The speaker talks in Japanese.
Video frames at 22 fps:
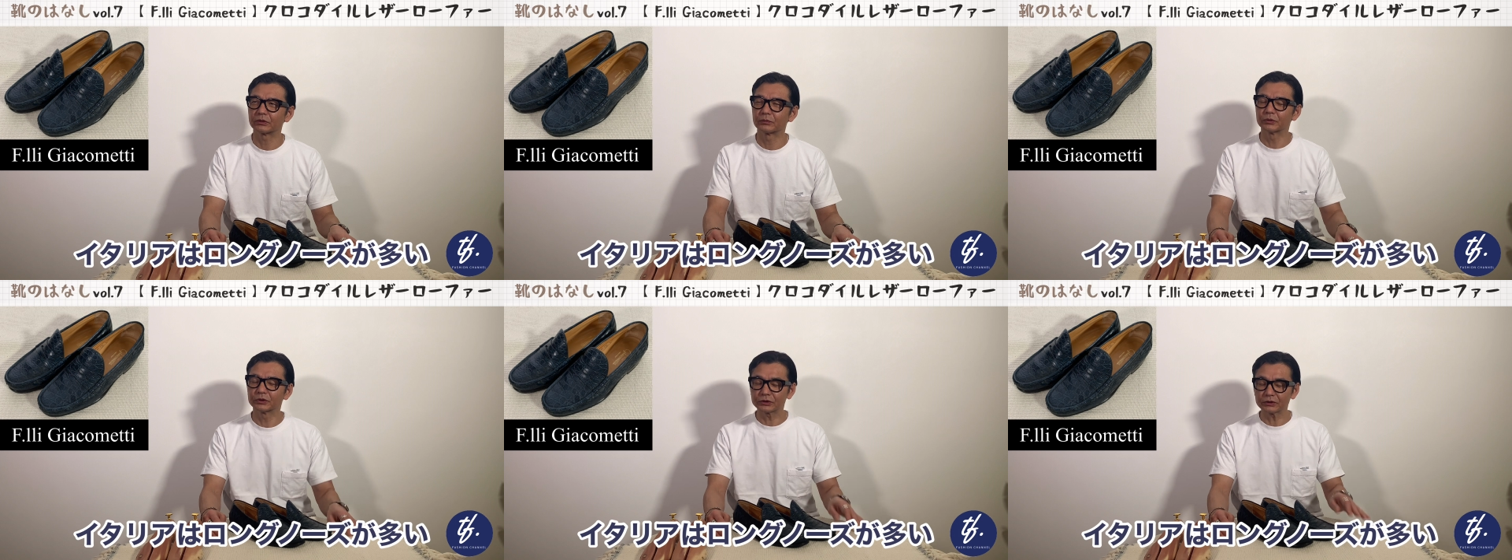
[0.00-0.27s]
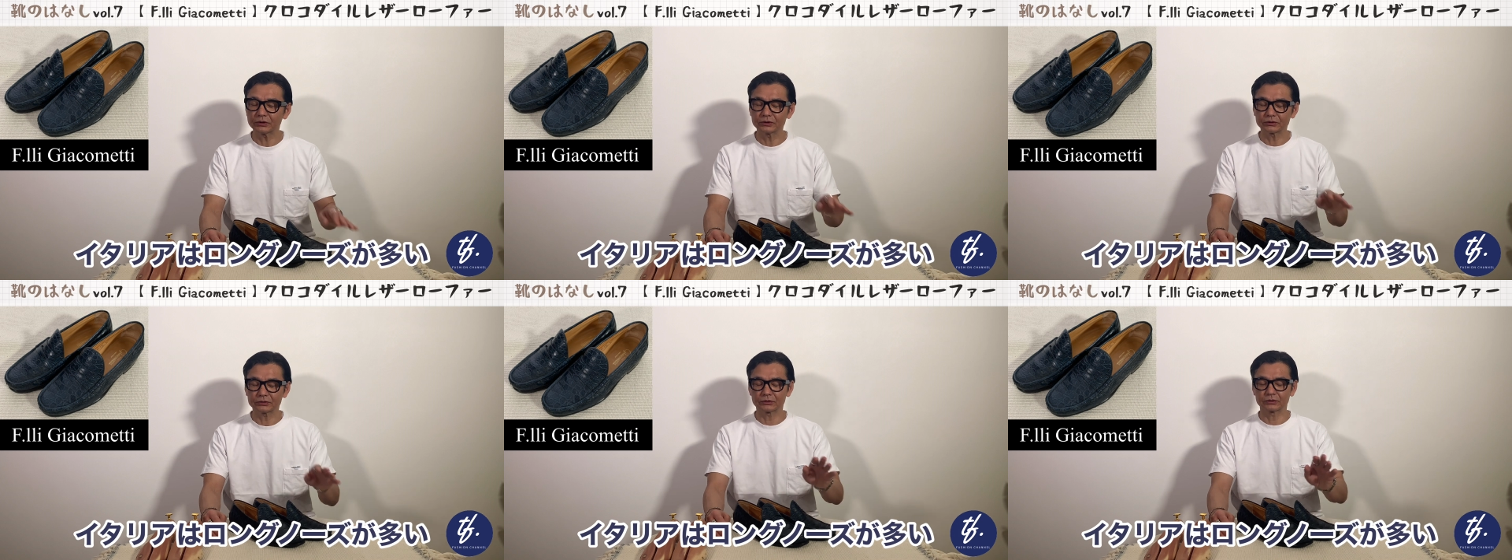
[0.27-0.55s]
も
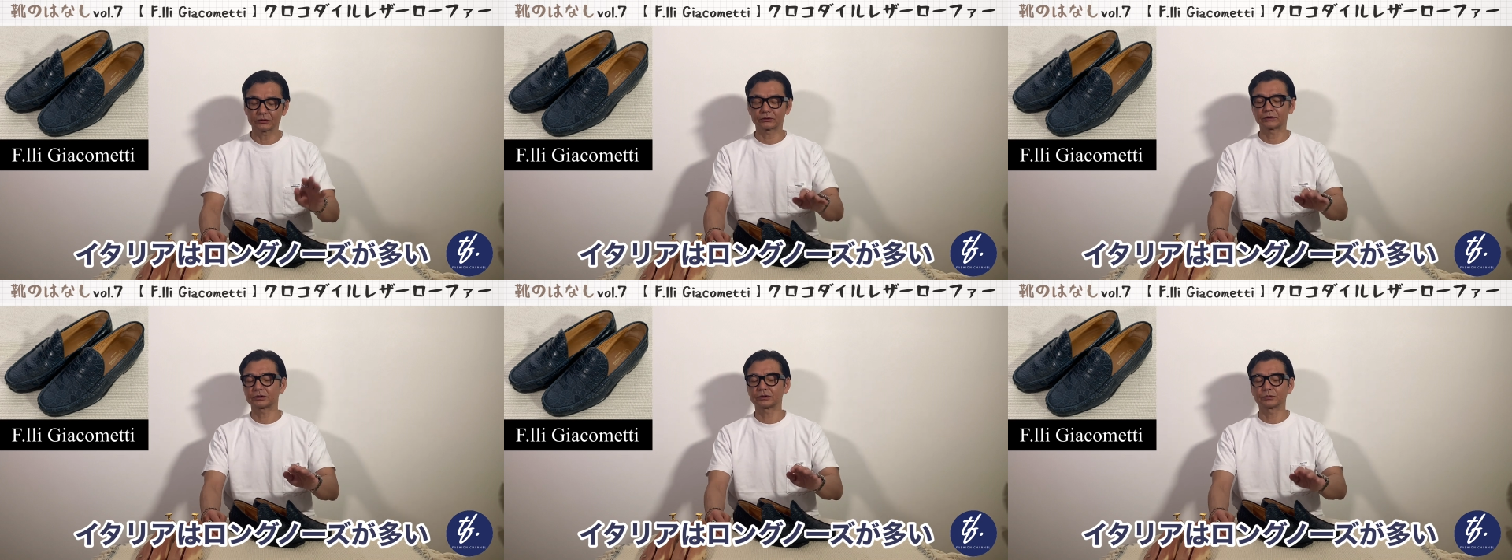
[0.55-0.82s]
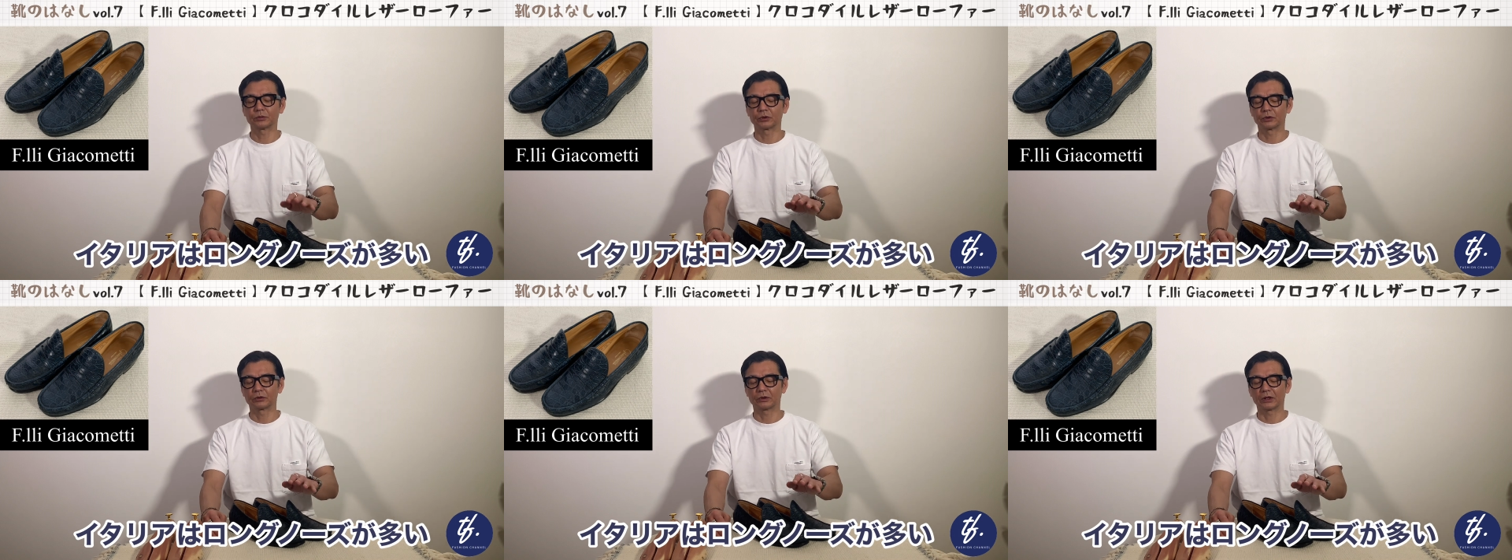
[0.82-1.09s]
ちろんそういう靴
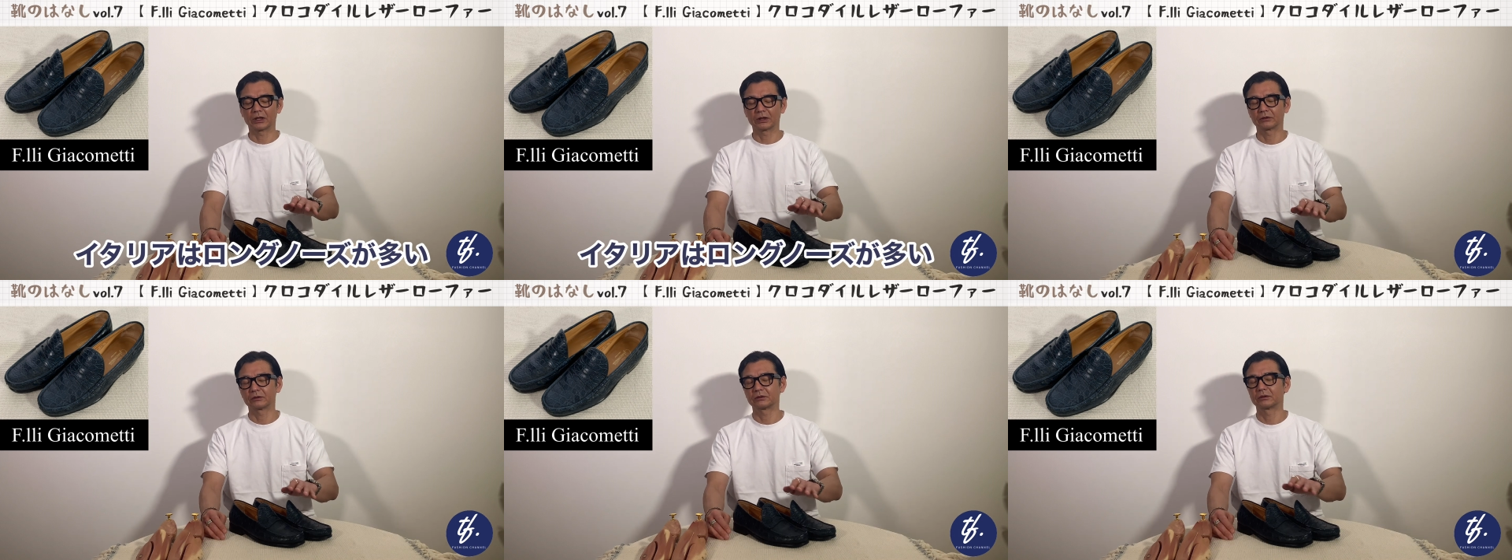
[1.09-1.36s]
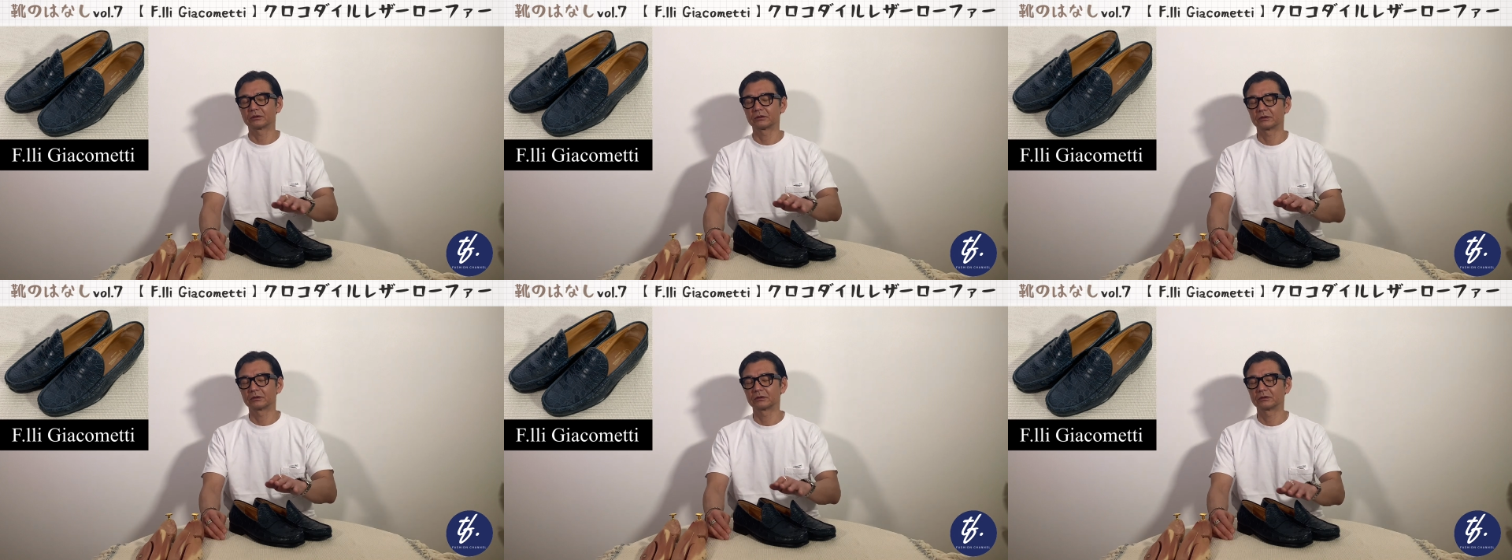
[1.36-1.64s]
も、あ
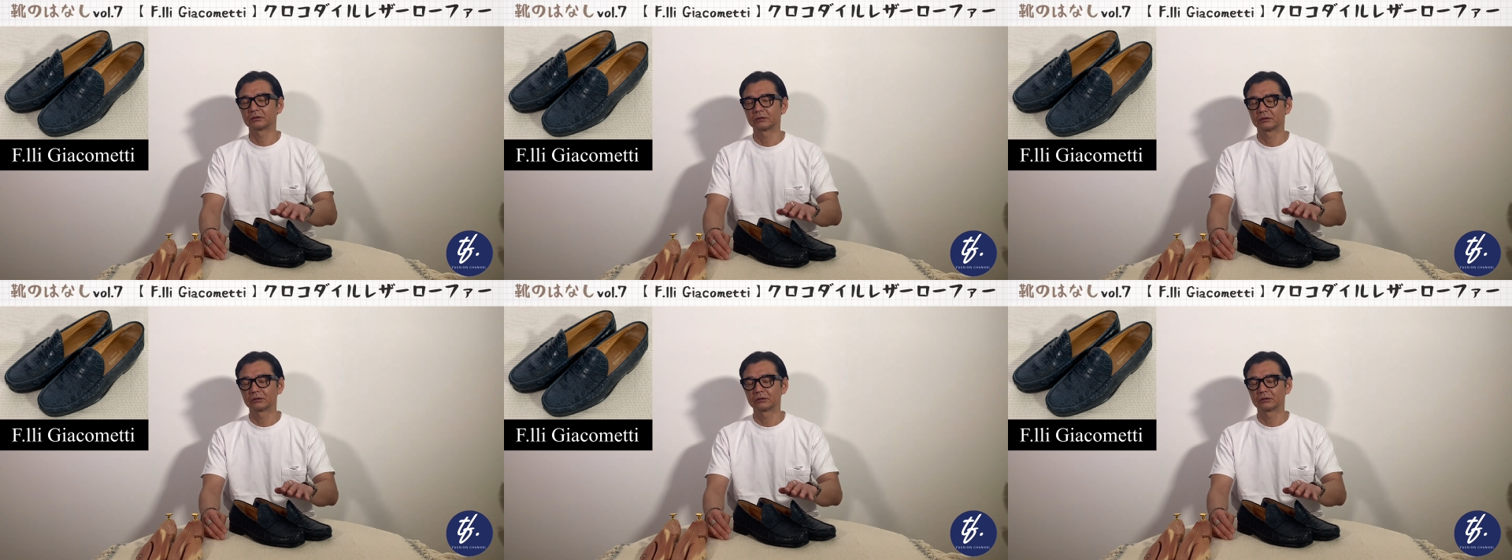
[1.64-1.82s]
の、